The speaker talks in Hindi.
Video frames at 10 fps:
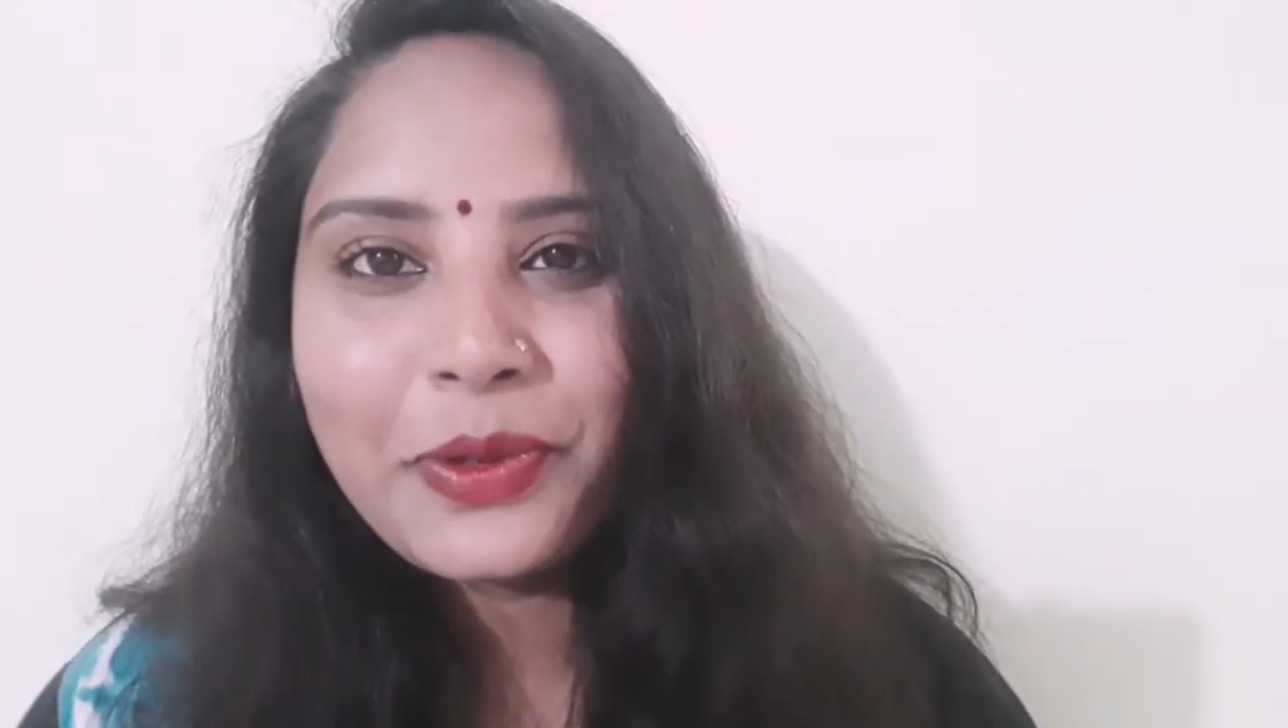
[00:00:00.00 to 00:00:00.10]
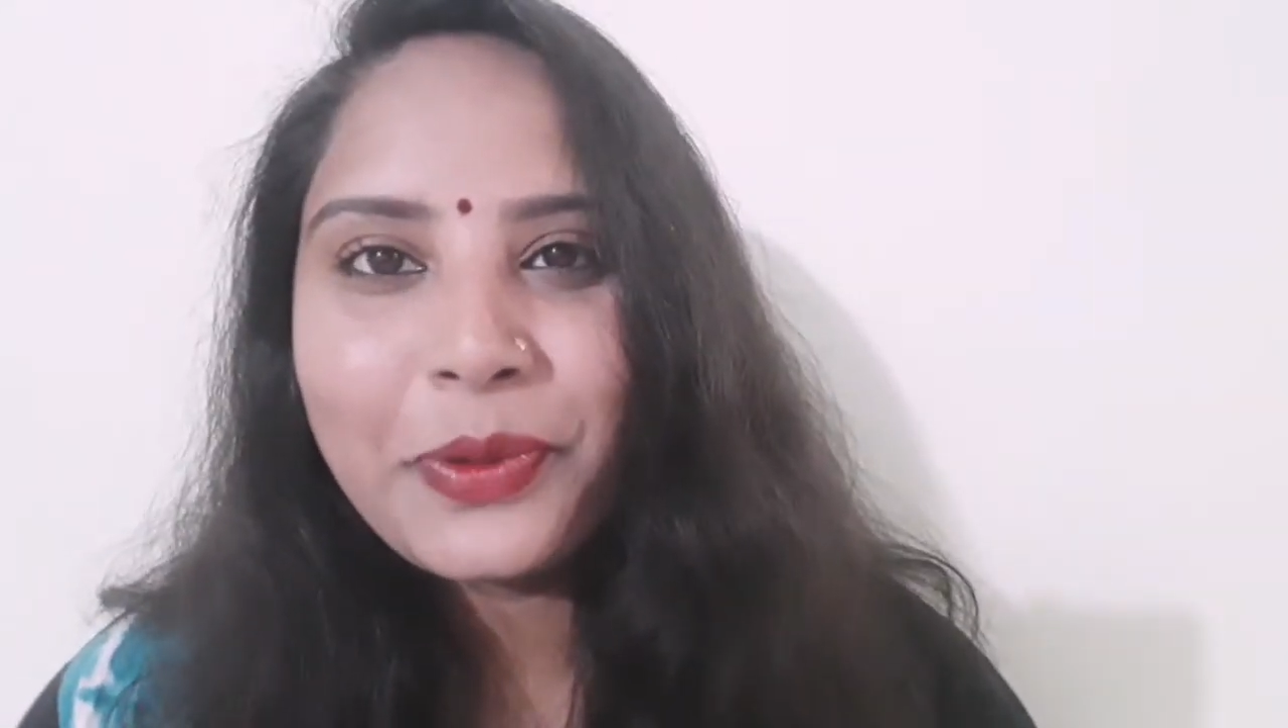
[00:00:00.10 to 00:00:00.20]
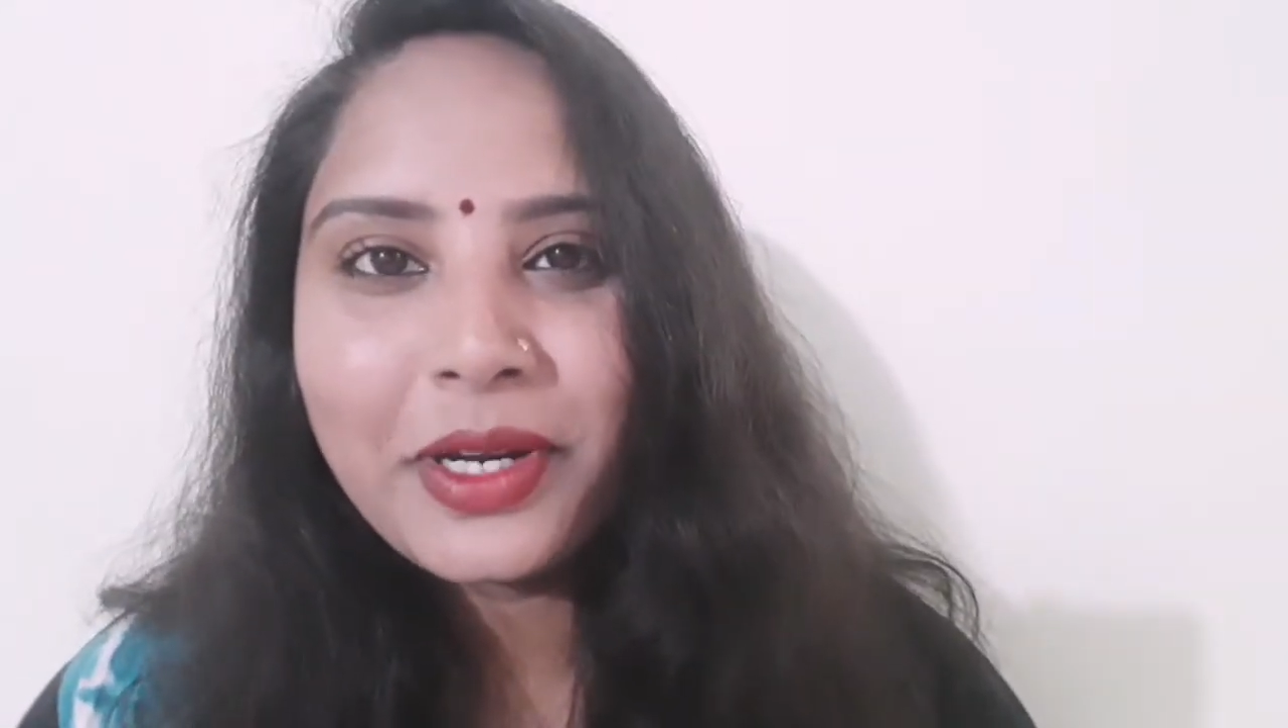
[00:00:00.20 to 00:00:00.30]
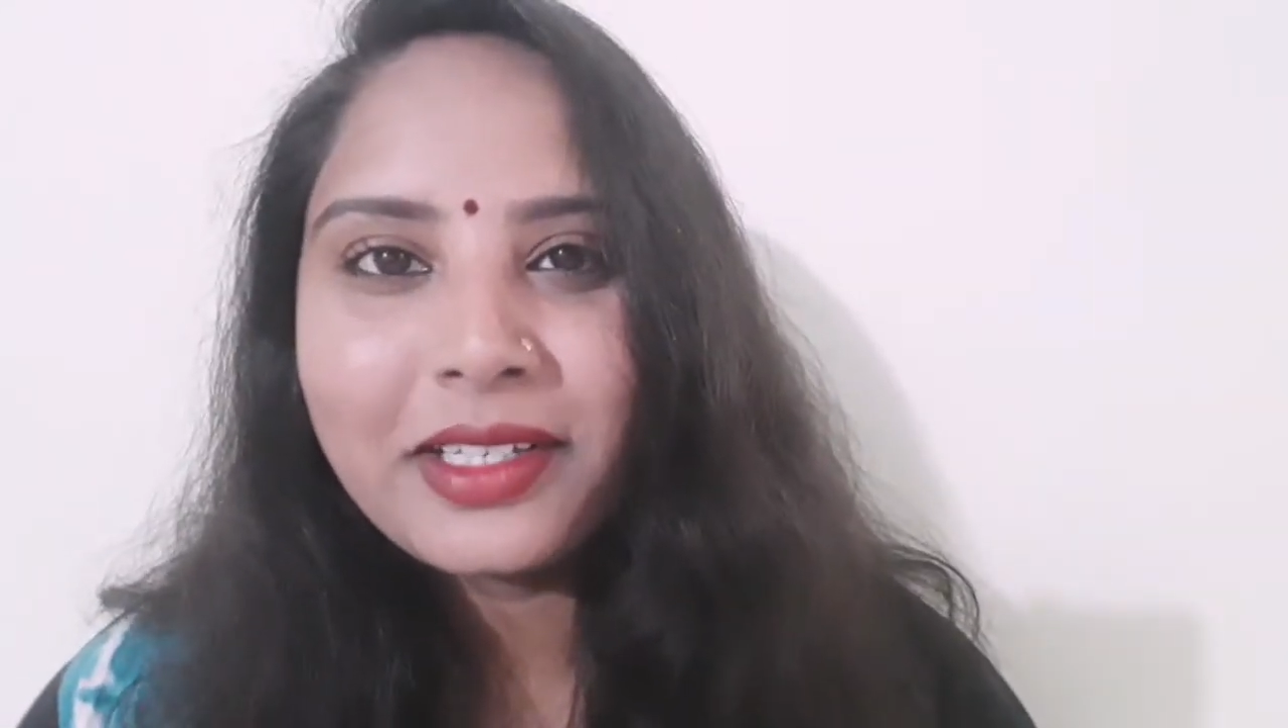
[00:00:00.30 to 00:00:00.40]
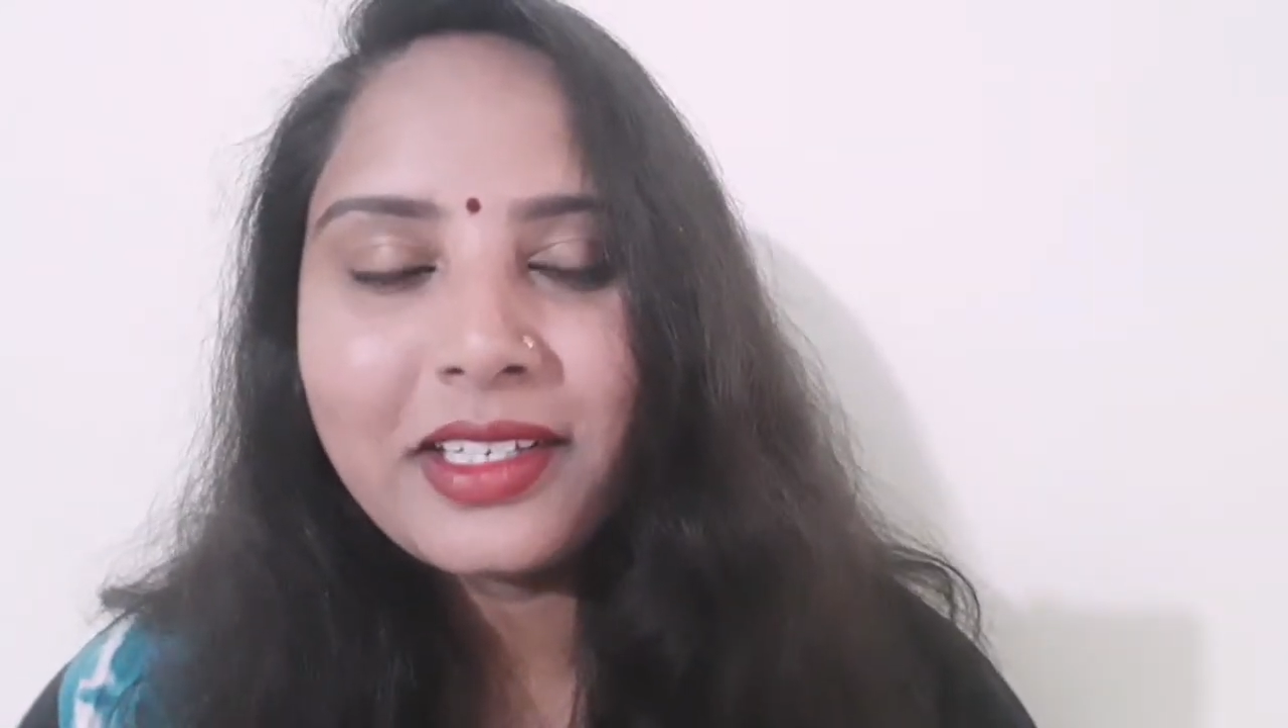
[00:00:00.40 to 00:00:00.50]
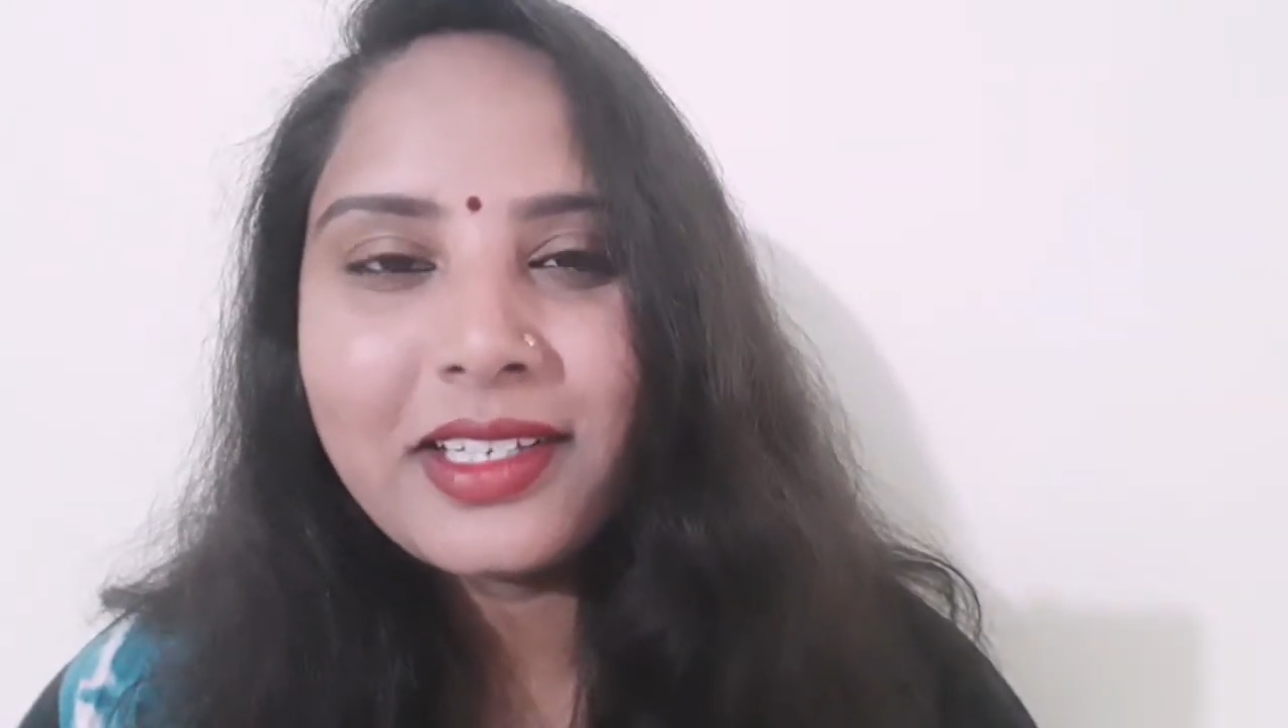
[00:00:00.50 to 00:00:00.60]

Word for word: ज़रूर कर